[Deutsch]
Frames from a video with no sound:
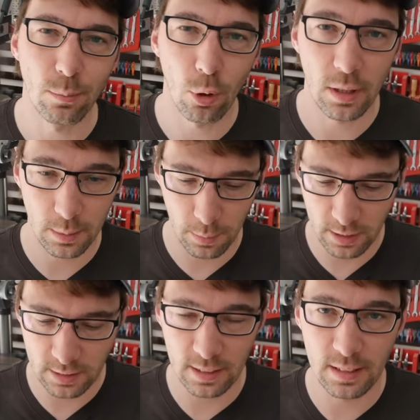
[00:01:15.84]
Monat, den blende
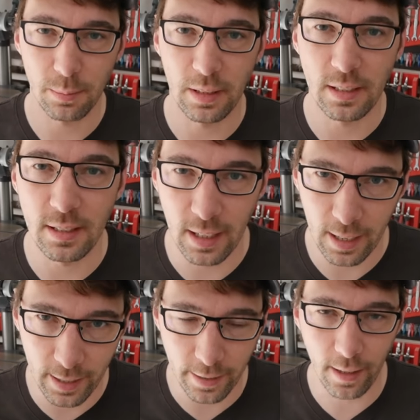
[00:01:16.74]
ich dir jetzt mal hier
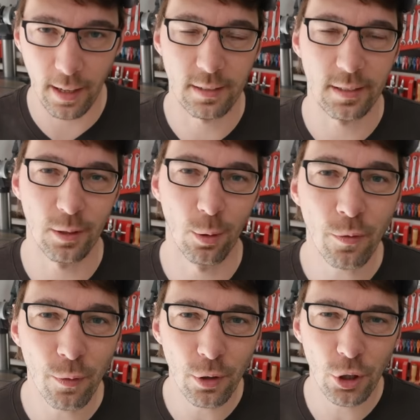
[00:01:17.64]
ein. Herzlichen
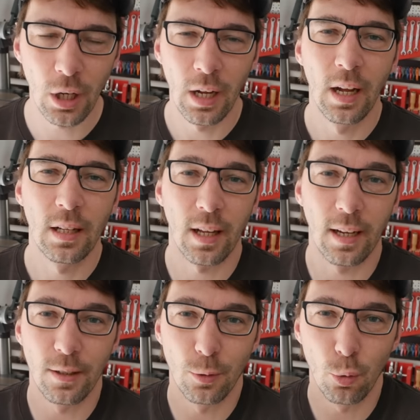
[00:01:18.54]
Glückwunsch.
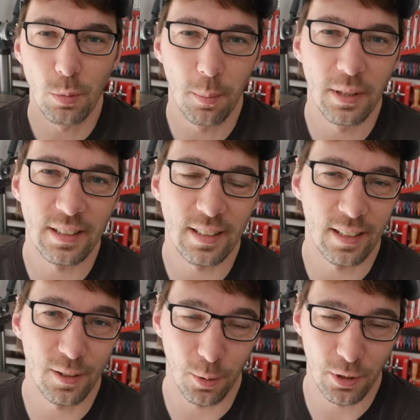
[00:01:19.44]
Teile du mir bitte
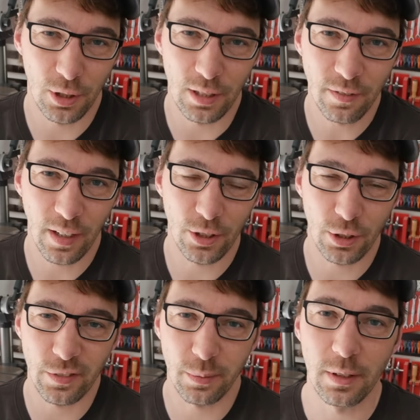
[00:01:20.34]
deine deutsche
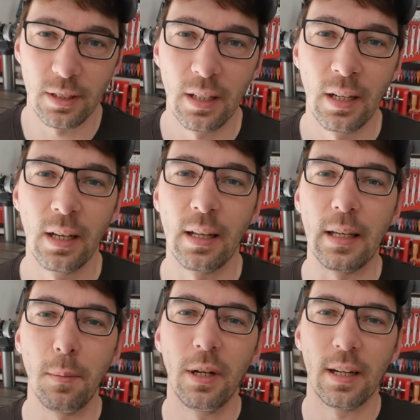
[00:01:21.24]
Lieferanschrift mit.
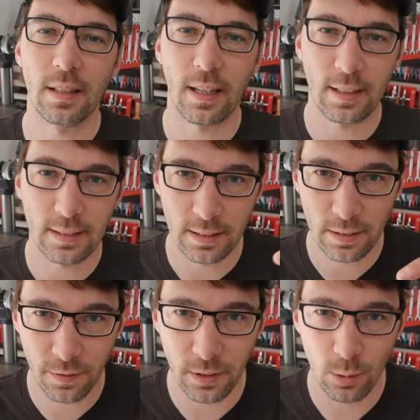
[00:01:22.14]
E-Mail-Adresse
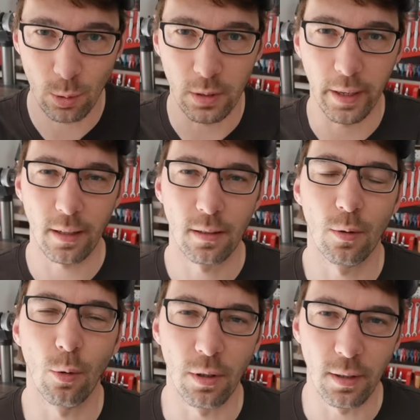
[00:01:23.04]
findest du direkt
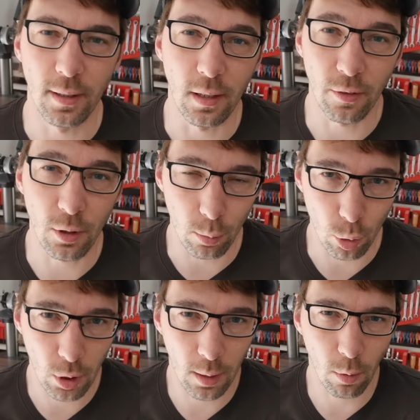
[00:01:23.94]
unten in der
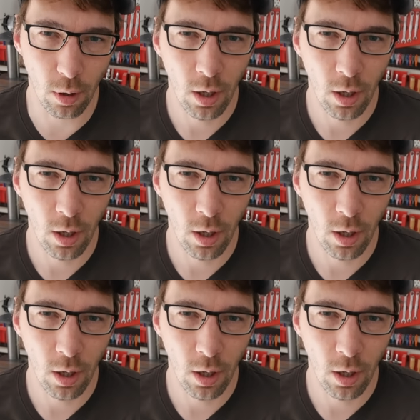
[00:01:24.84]
Videobeschreibung.